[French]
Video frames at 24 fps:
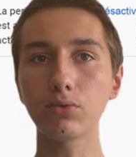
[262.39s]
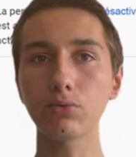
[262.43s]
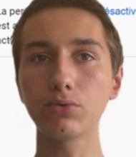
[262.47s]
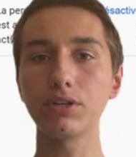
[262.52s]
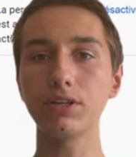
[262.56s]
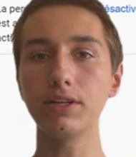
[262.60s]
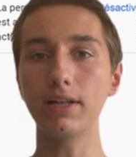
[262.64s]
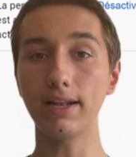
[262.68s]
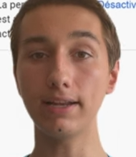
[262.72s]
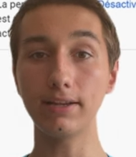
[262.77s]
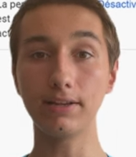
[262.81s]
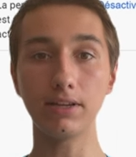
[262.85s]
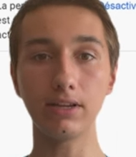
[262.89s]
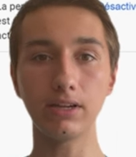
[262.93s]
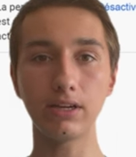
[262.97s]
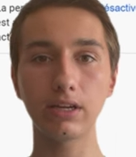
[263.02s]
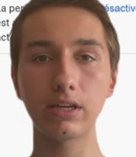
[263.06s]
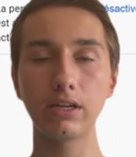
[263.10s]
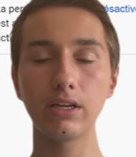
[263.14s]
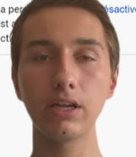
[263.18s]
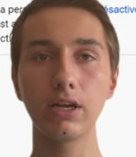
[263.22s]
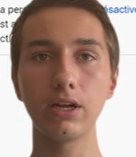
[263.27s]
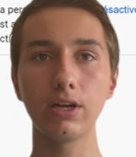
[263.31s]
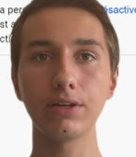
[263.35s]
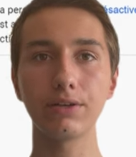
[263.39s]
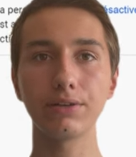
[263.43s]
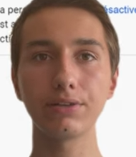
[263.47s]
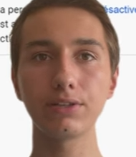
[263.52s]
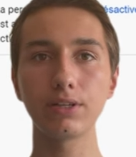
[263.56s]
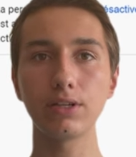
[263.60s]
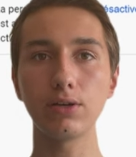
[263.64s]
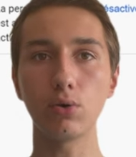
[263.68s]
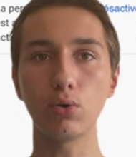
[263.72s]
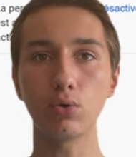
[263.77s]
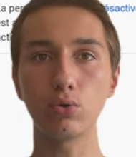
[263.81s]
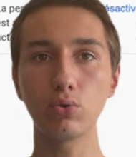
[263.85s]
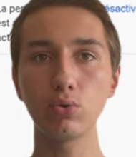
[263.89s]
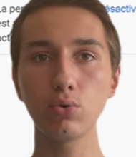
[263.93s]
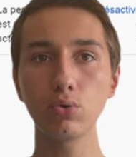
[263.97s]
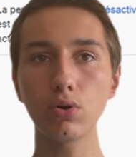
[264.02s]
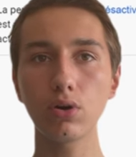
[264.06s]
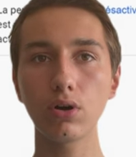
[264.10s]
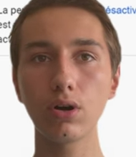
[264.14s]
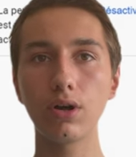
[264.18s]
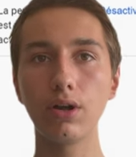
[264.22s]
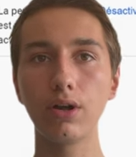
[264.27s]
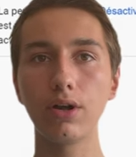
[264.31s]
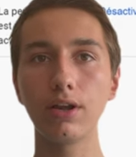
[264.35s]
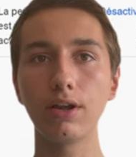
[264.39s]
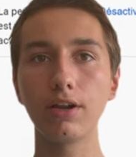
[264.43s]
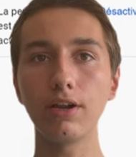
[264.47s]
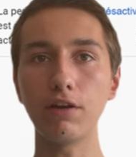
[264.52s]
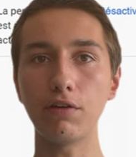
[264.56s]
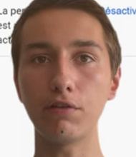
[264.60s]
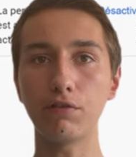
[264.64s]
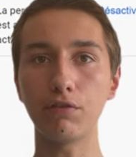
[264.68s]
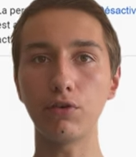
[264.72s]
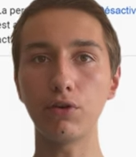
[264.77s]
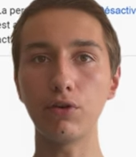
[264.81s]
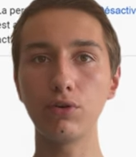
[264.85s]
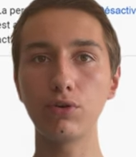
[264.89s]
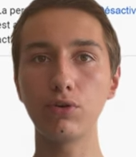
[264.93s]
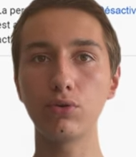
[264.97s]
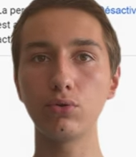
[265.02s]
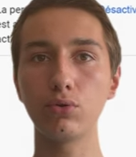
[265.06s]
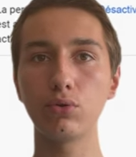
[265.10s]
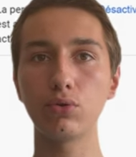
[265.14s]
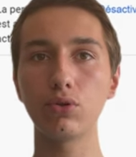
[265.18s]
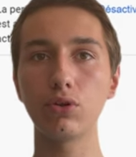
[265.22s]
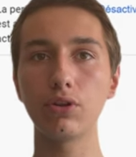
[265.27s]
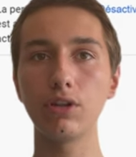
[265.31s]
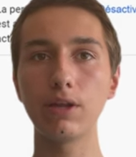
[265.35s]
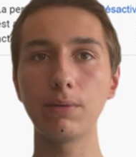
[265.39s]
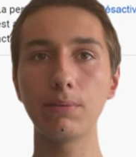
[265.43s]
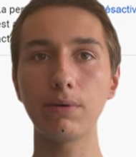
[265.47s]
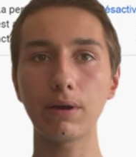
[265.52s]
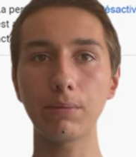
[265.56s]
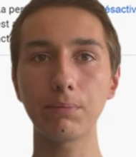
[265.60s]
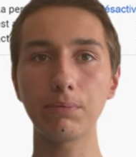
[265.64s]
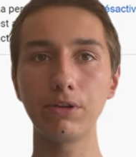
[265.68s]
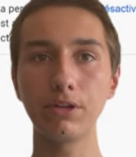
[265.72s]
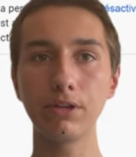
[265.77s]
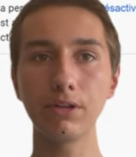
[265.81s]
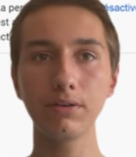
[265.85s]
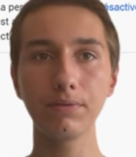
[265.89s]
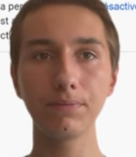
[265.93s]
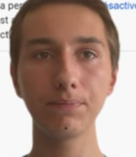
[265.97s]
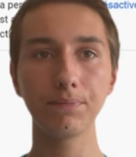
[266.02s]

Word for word: donc il a décrit ce qui est autour, les feuilles d'automne éparpillées.